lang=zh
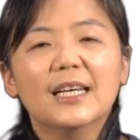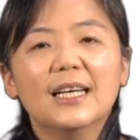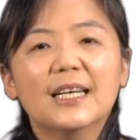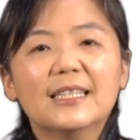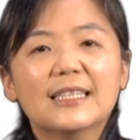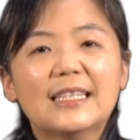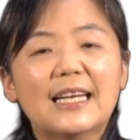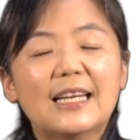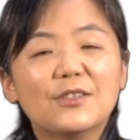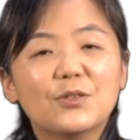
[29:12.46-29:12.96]

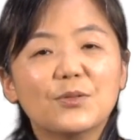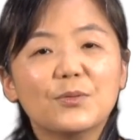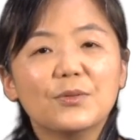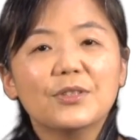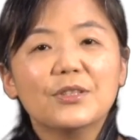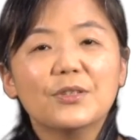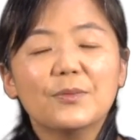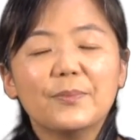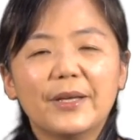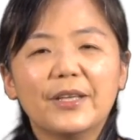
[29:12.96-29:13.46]
亲爱的
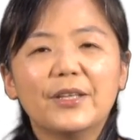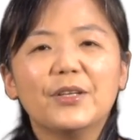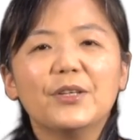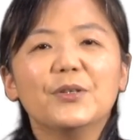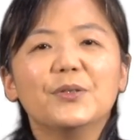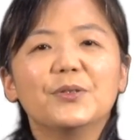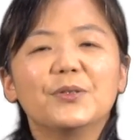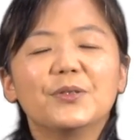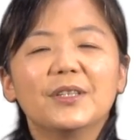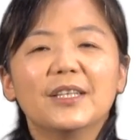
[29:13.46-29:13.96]
主，y
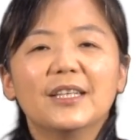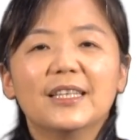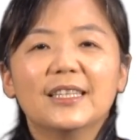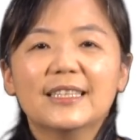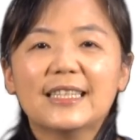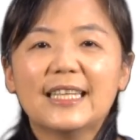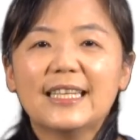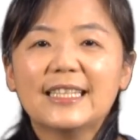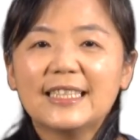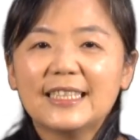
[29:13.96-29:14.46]
o 佑。
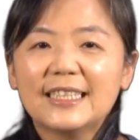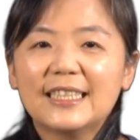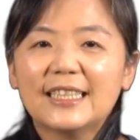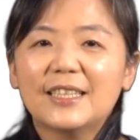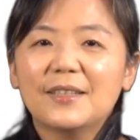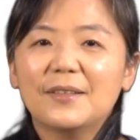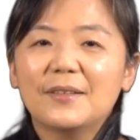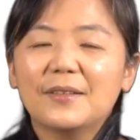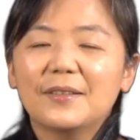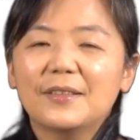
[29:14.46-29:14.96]
这一集
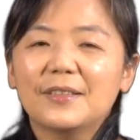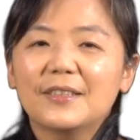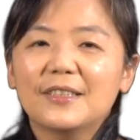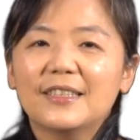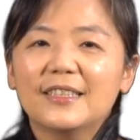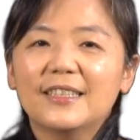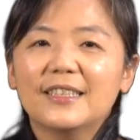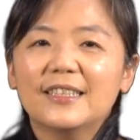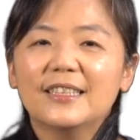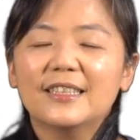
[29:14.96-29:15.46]
的
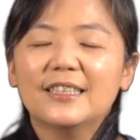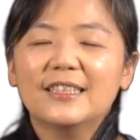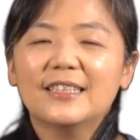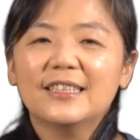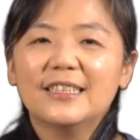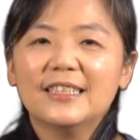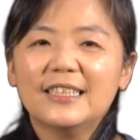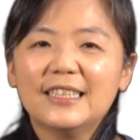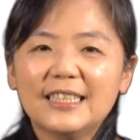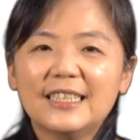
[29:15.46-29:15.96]

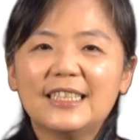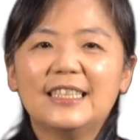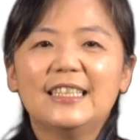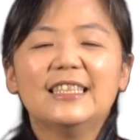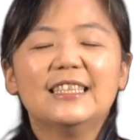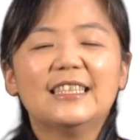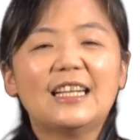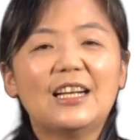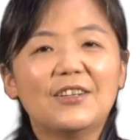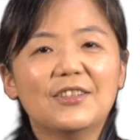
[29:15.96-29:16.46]
信息
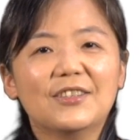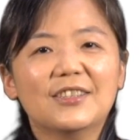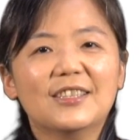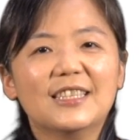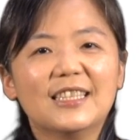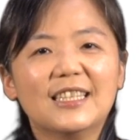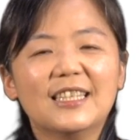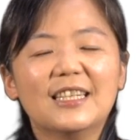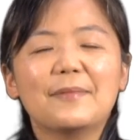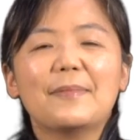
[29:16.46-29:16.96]
到
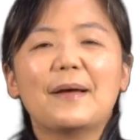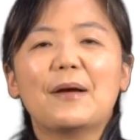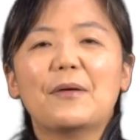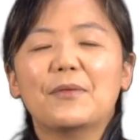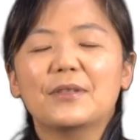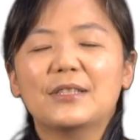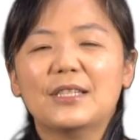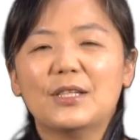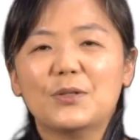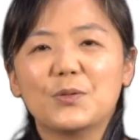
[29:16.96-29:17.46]
这个礼拜我
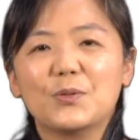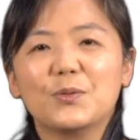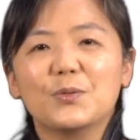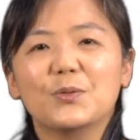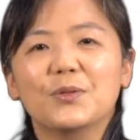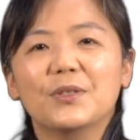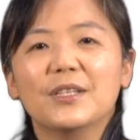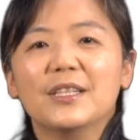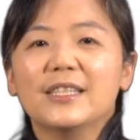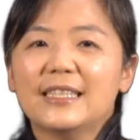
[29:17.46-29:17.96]
结束，
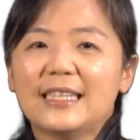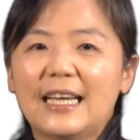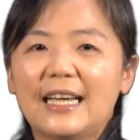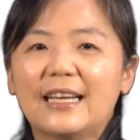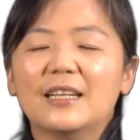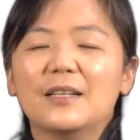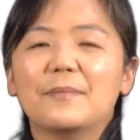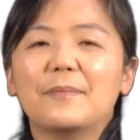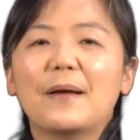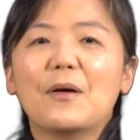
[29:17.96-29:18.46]
下一
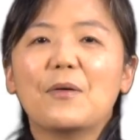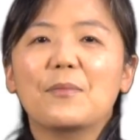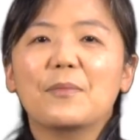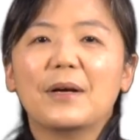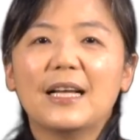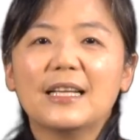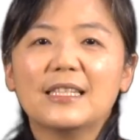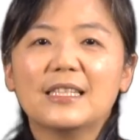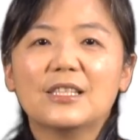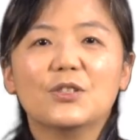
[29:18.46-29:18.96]
个礼拜我们
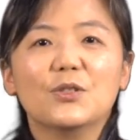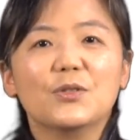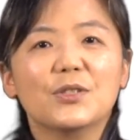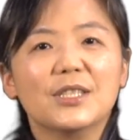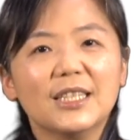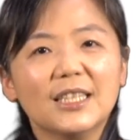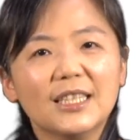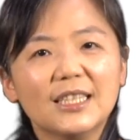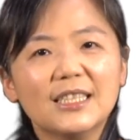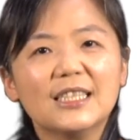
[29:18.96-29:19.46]
开始就
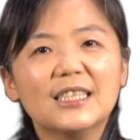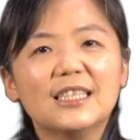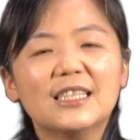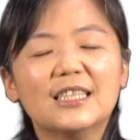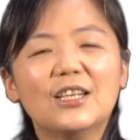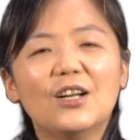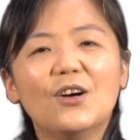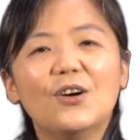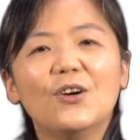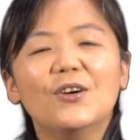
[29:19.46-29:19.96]
新的信息
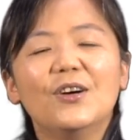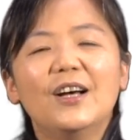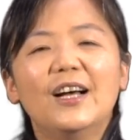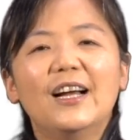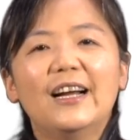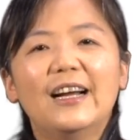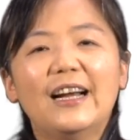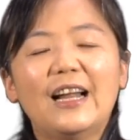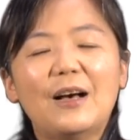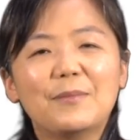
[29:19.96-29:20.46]
喽。
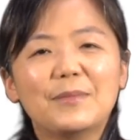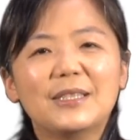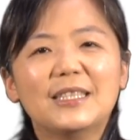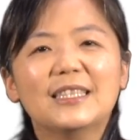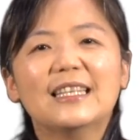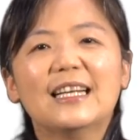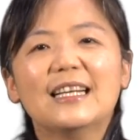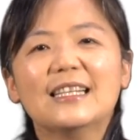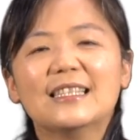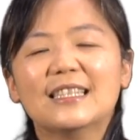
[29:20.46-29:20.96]
让我们期
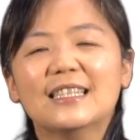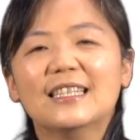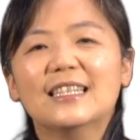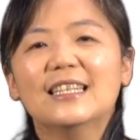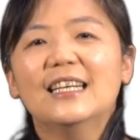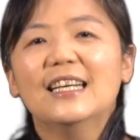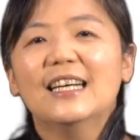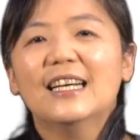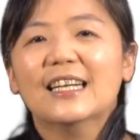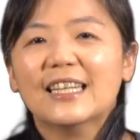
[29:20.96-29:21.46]
待着
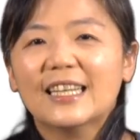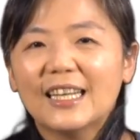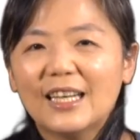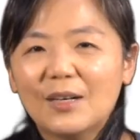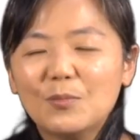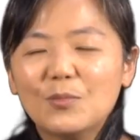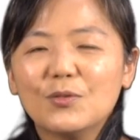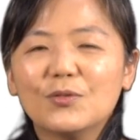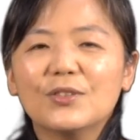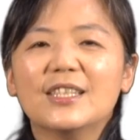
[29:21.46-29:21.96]
渴
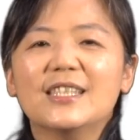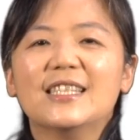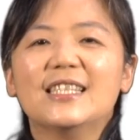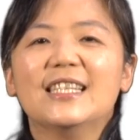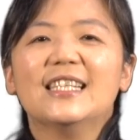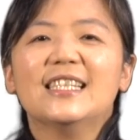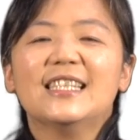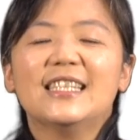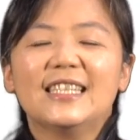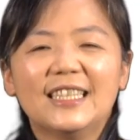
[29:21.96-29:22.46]
慕的
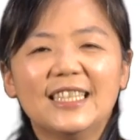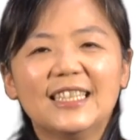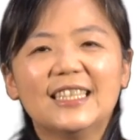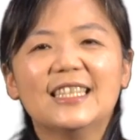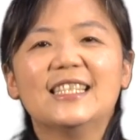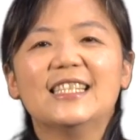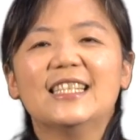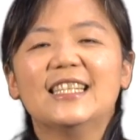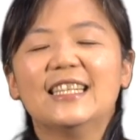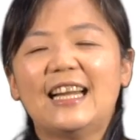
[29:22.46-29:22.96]
心、喜乐的
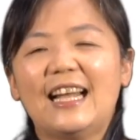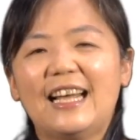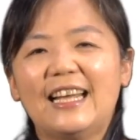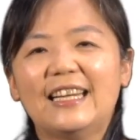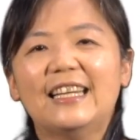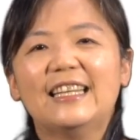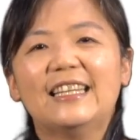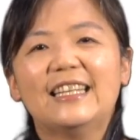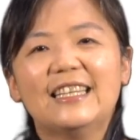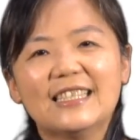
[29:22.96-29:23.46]
心来
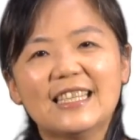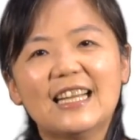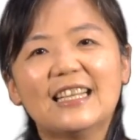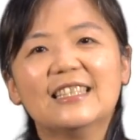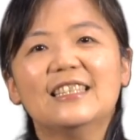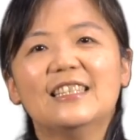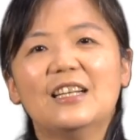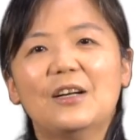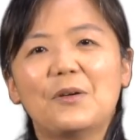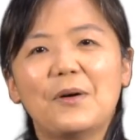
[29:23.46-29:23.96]
聆听上
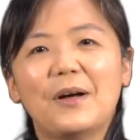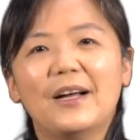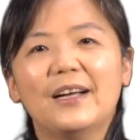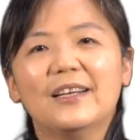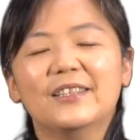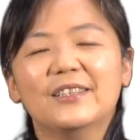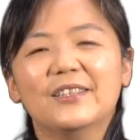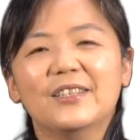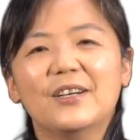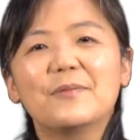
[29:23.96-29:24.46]
帝的话。
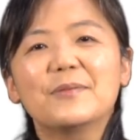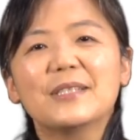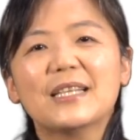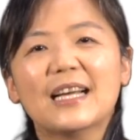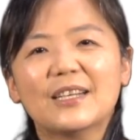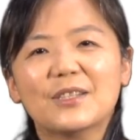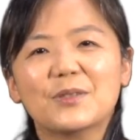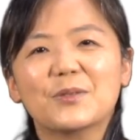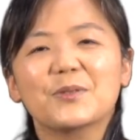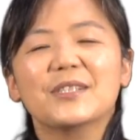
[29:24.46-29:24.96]
我们下
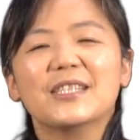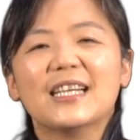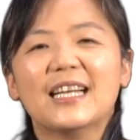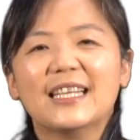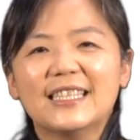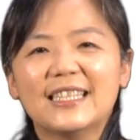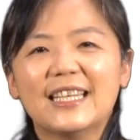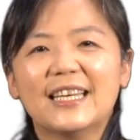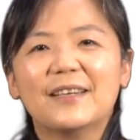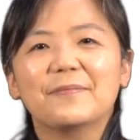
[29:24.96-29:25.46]
个主日
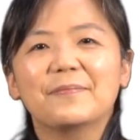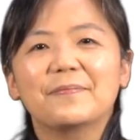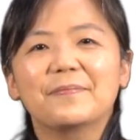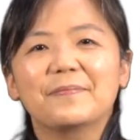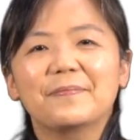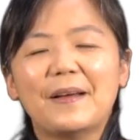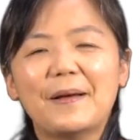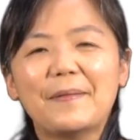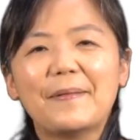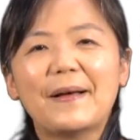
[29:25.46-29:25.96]
相见，
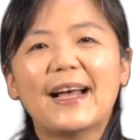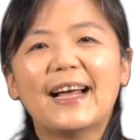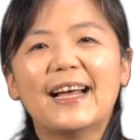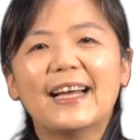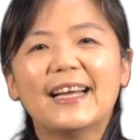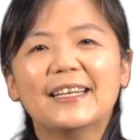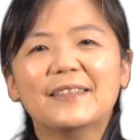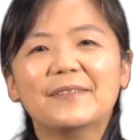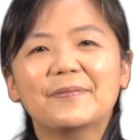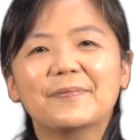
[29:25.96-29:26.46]
拜
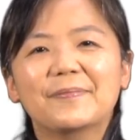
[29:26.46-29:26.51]
拜。